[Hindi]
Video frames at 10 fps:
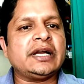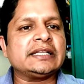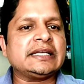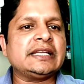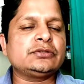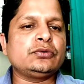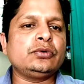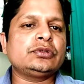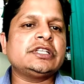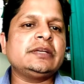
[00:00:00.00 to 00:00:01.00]
लगातार इसको
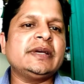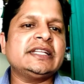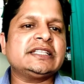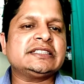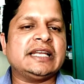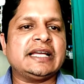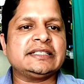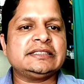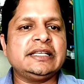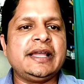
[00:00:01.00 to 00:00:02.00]
तीन महीने तक चला
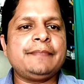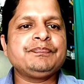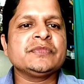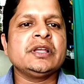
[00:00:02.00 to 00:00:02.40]
सकते हैं